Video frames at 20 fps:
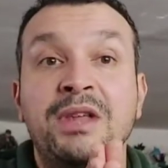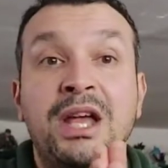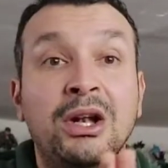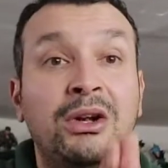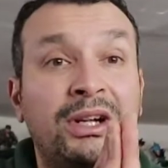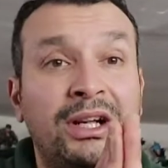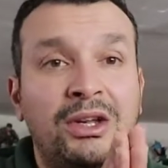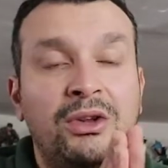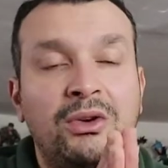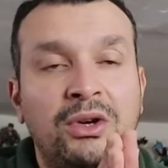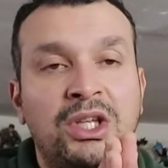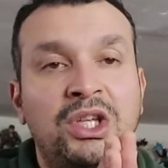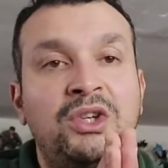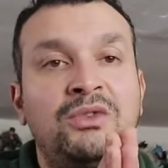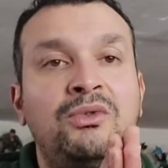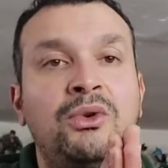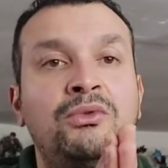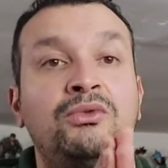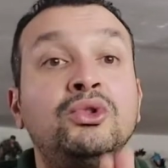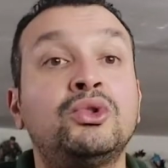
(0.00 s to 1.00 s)
et le client
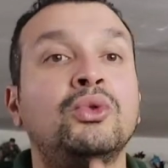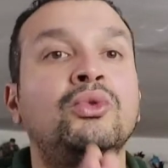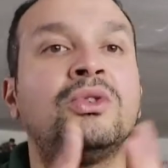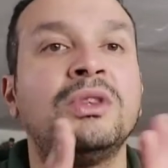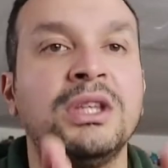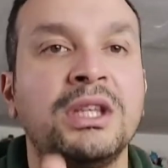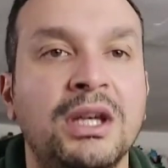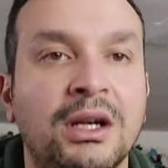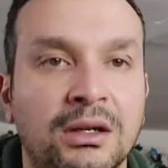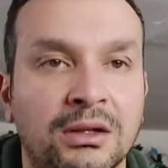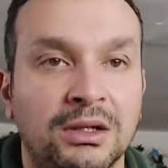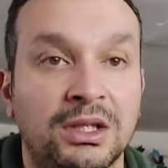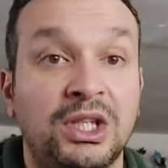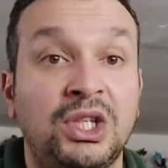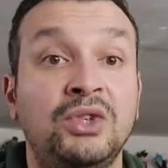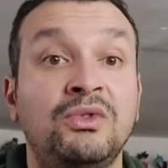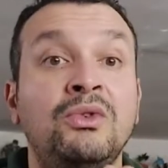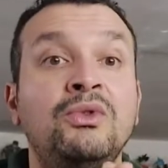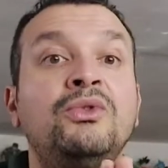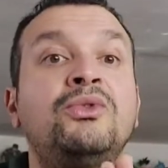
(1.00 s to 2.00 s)
qui veut vous soutenir,
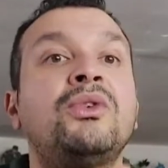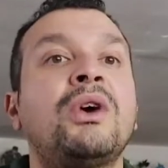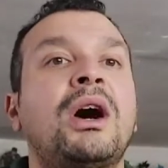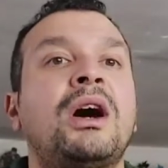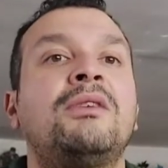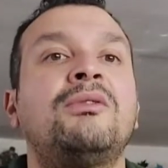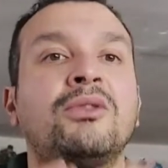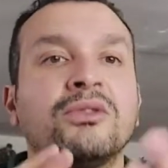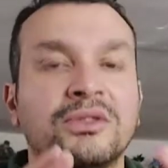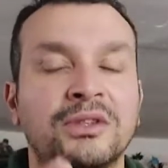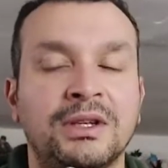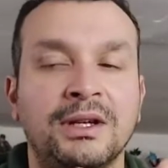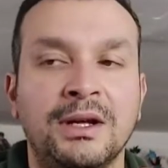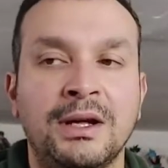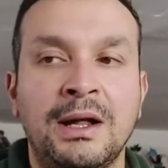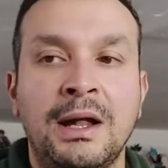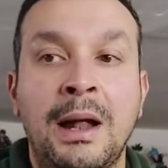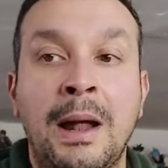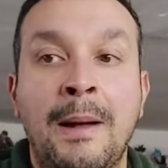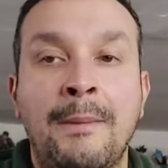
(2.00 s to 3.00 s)
qui veut vous faire
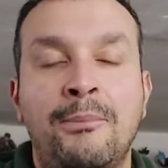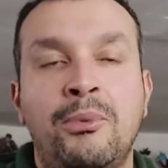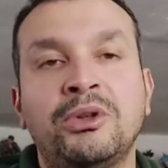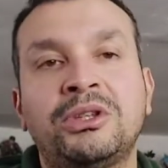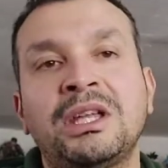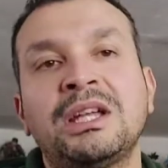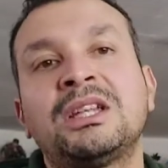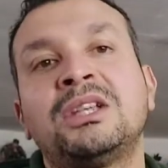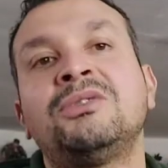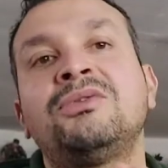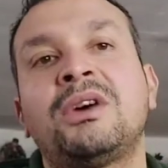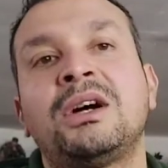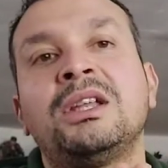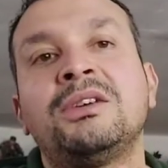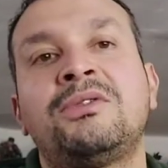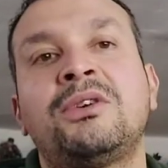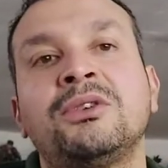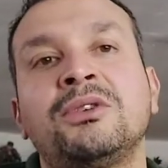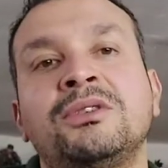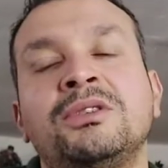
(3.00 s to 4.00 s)
avancer, peut-être qu'il
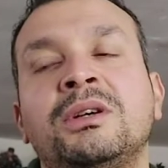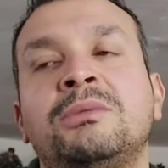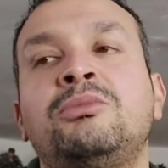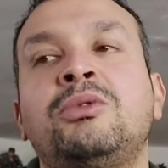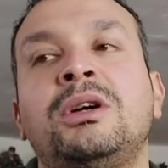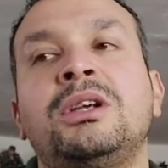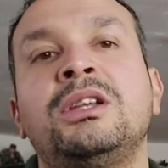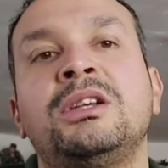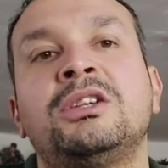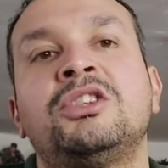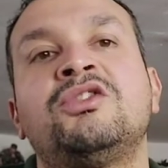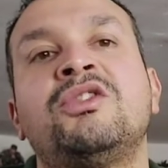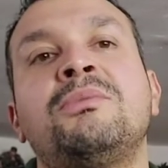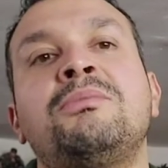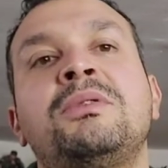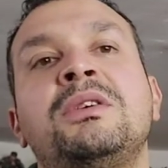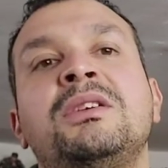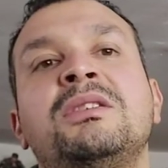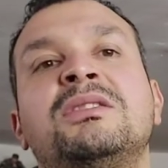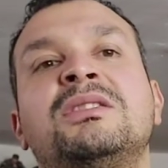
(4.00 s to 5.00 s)
fera l'effort de dire, bon allez, je
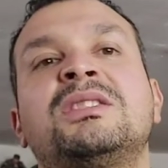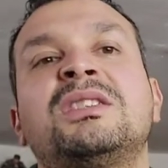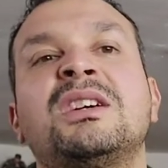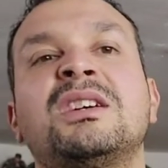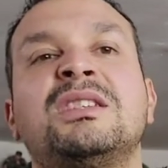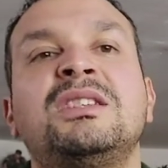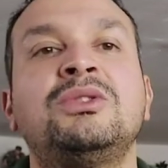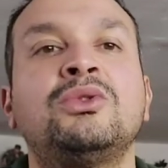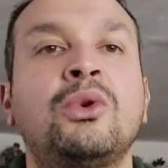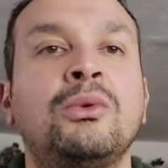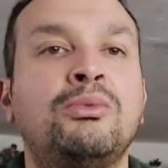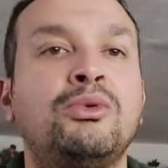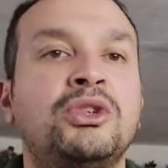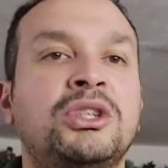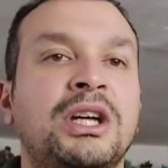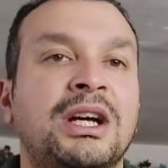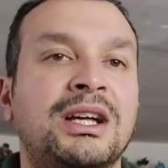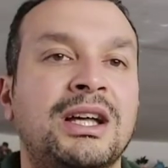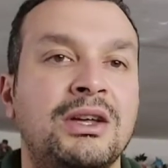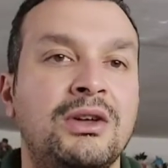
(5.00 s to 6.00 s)
vais payer 5, 10 euros
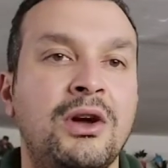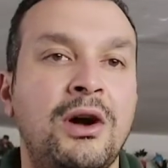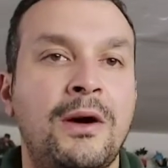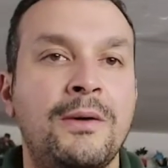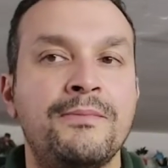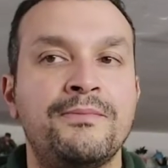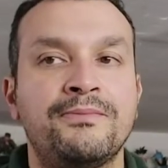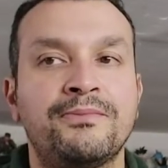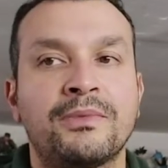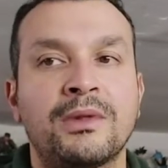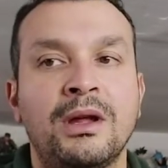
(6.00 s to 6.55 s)
plus cher qu'ailleurs,